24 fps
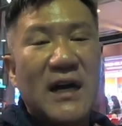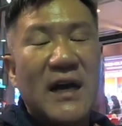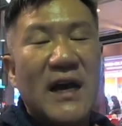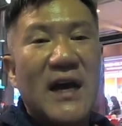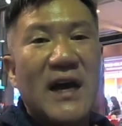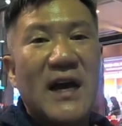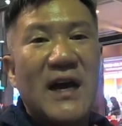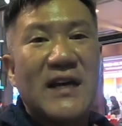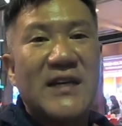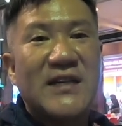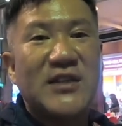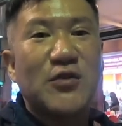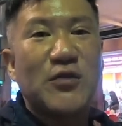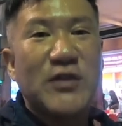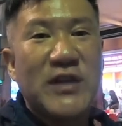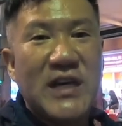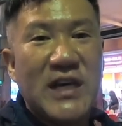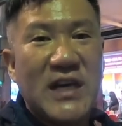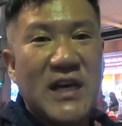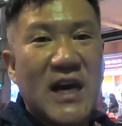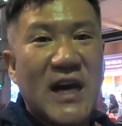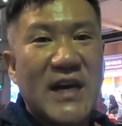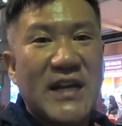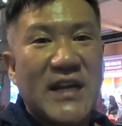えー、非常
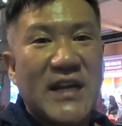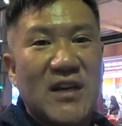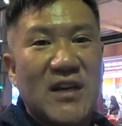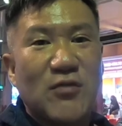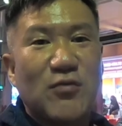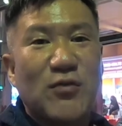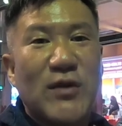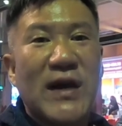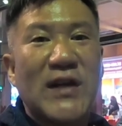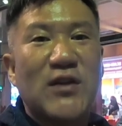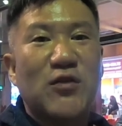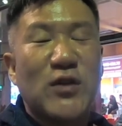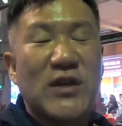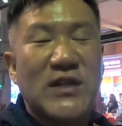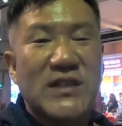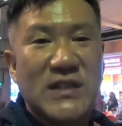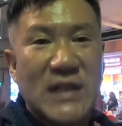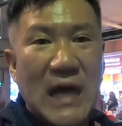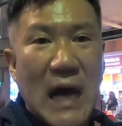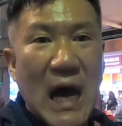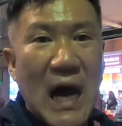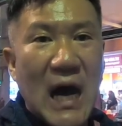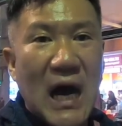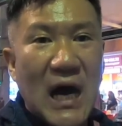に快フライトで
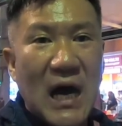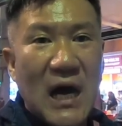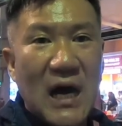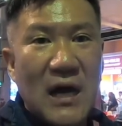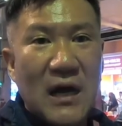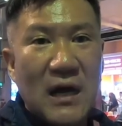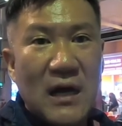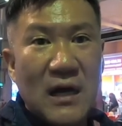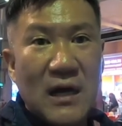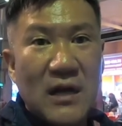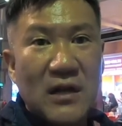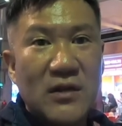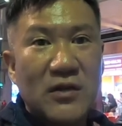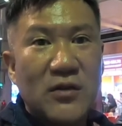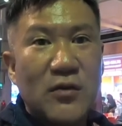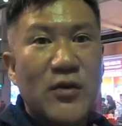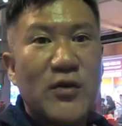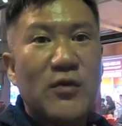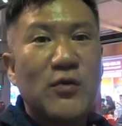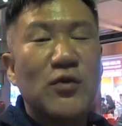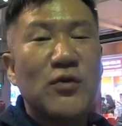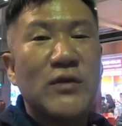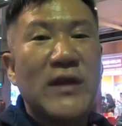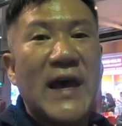したと
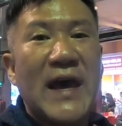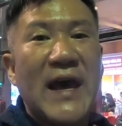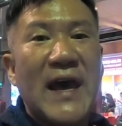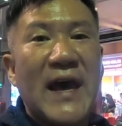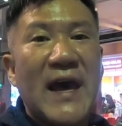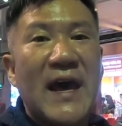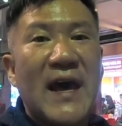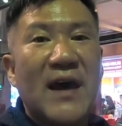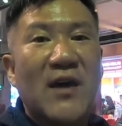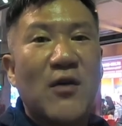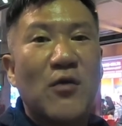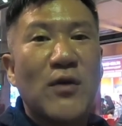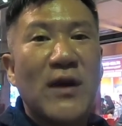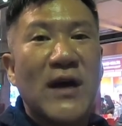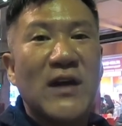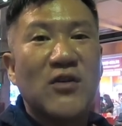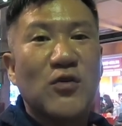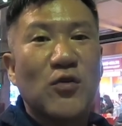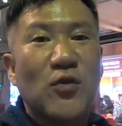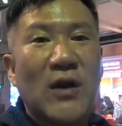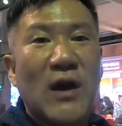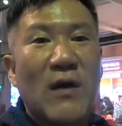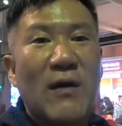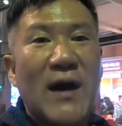いうことで、えー、今回
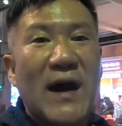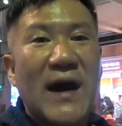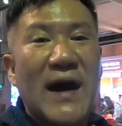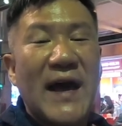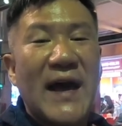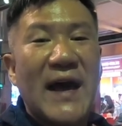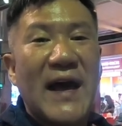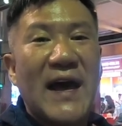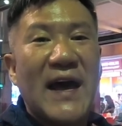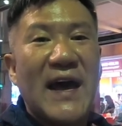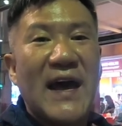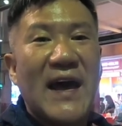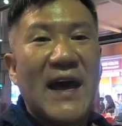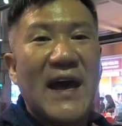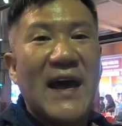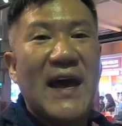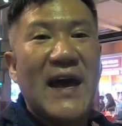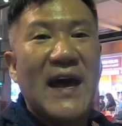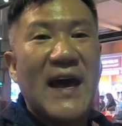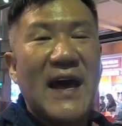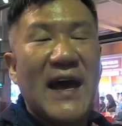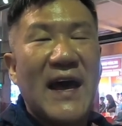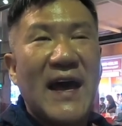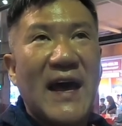の動画は、
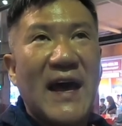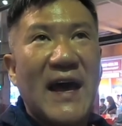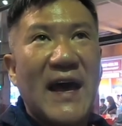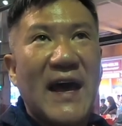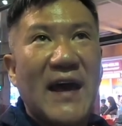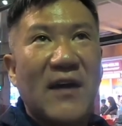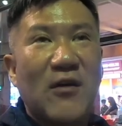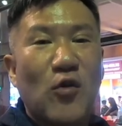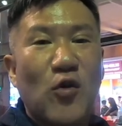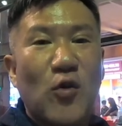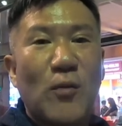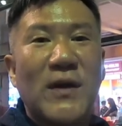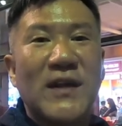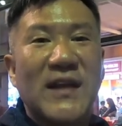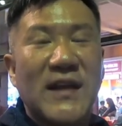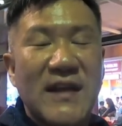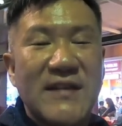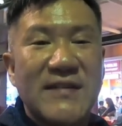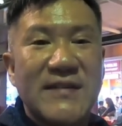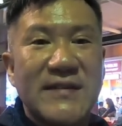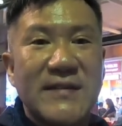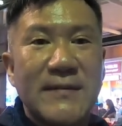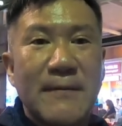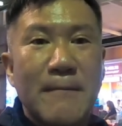えー、ここまで
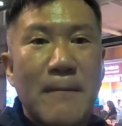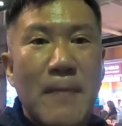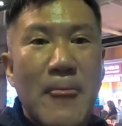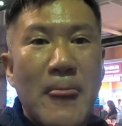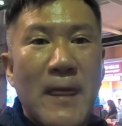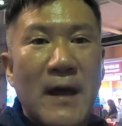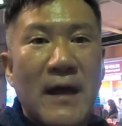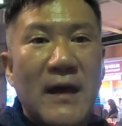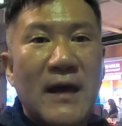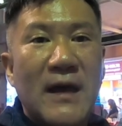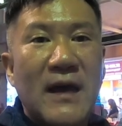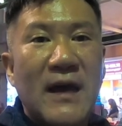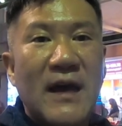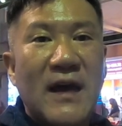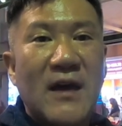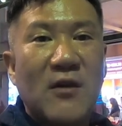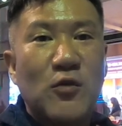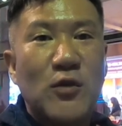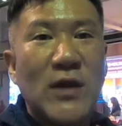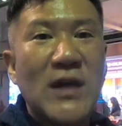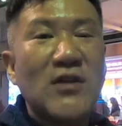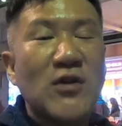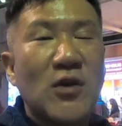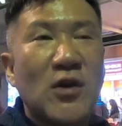です、えー、
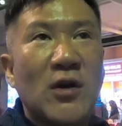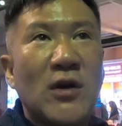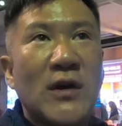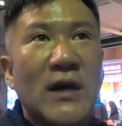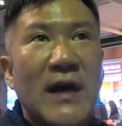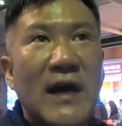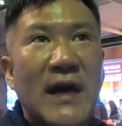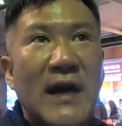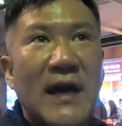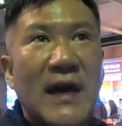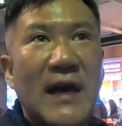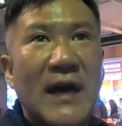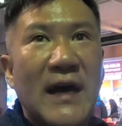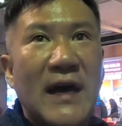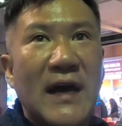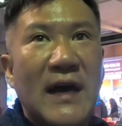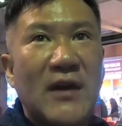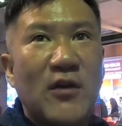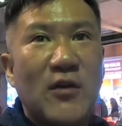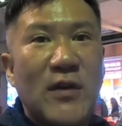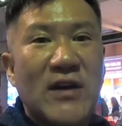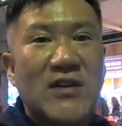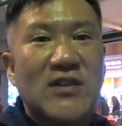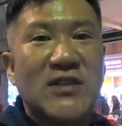この後、
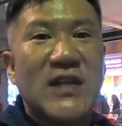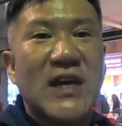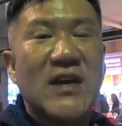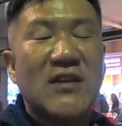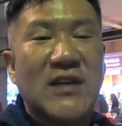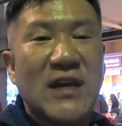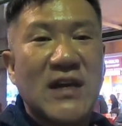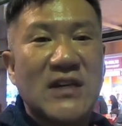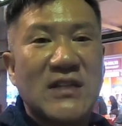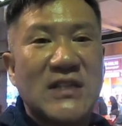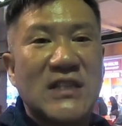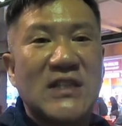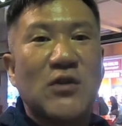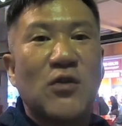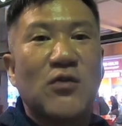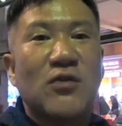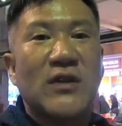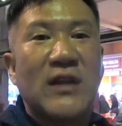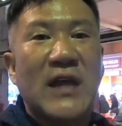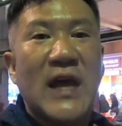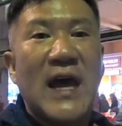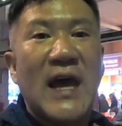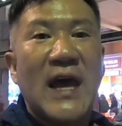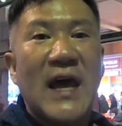え予約してあるタクシーに乗っ
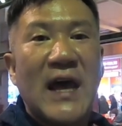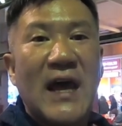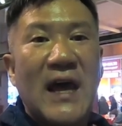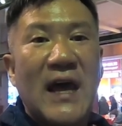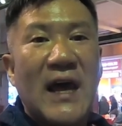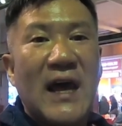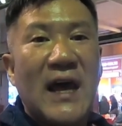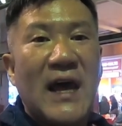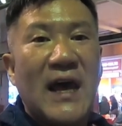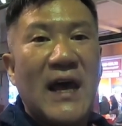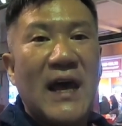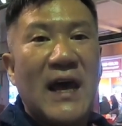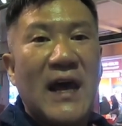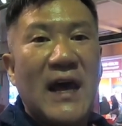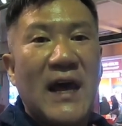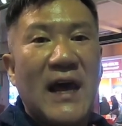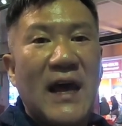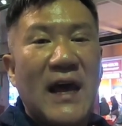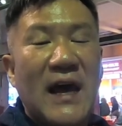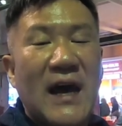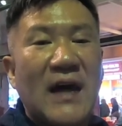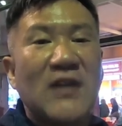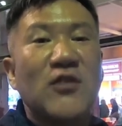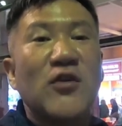て、
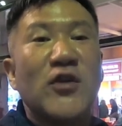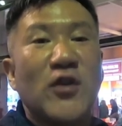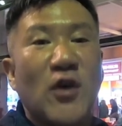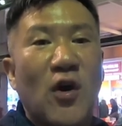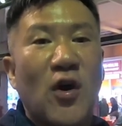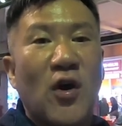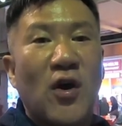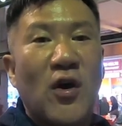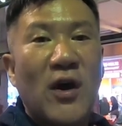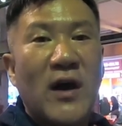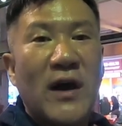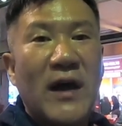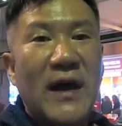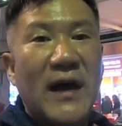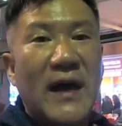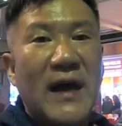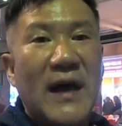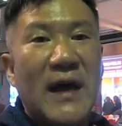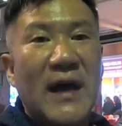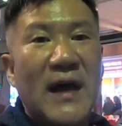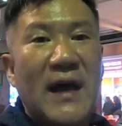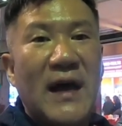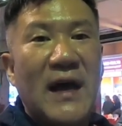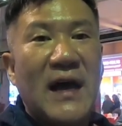えハノイの、
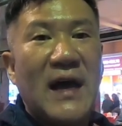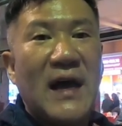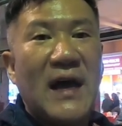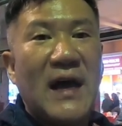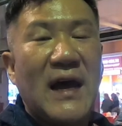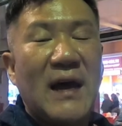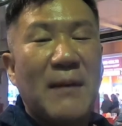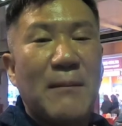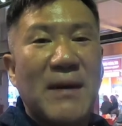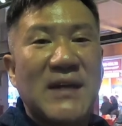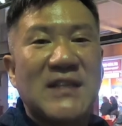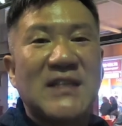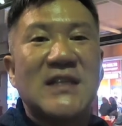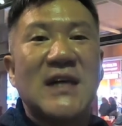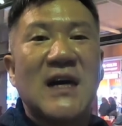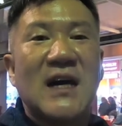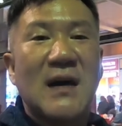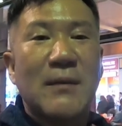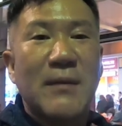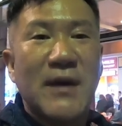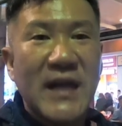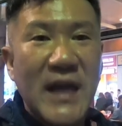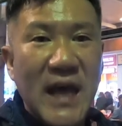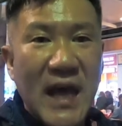え街
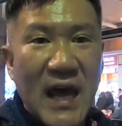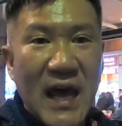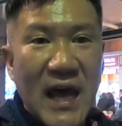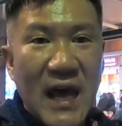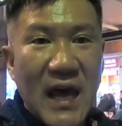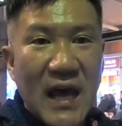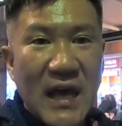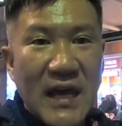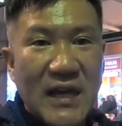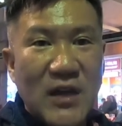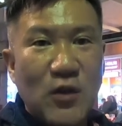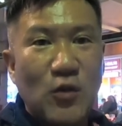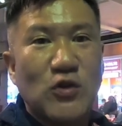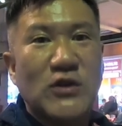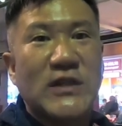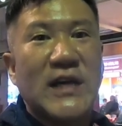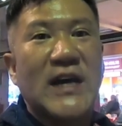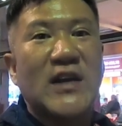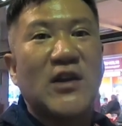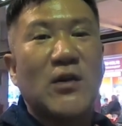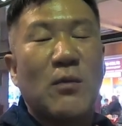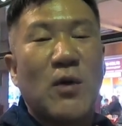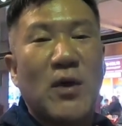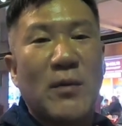中まで移動し
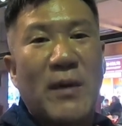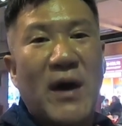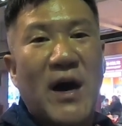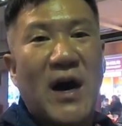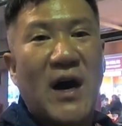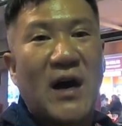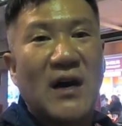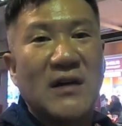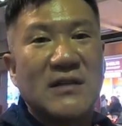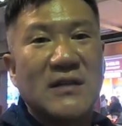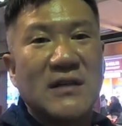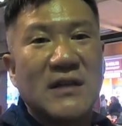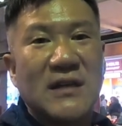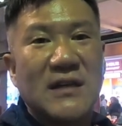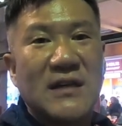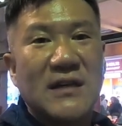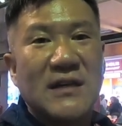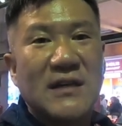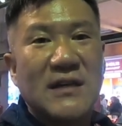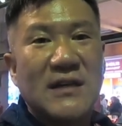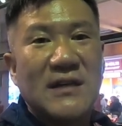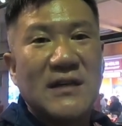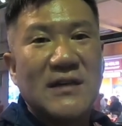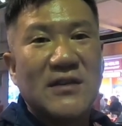たいと思いま
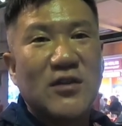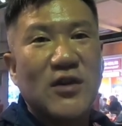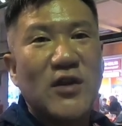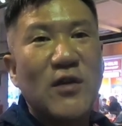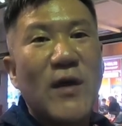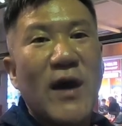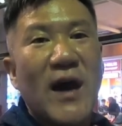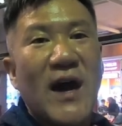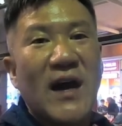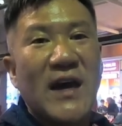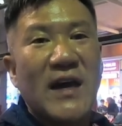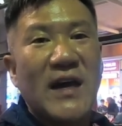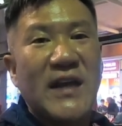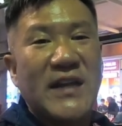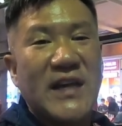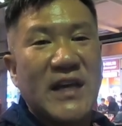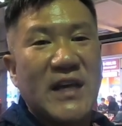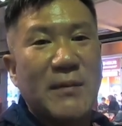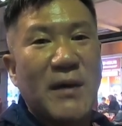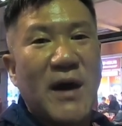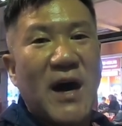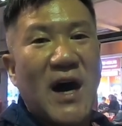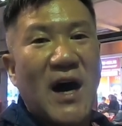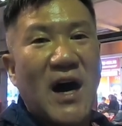すそれでは行って
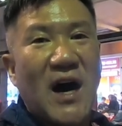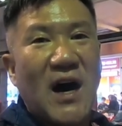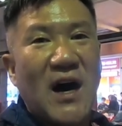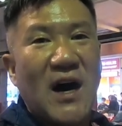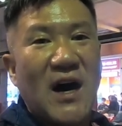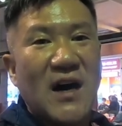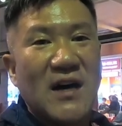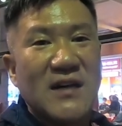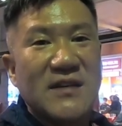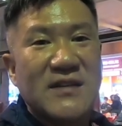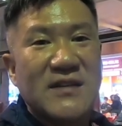きます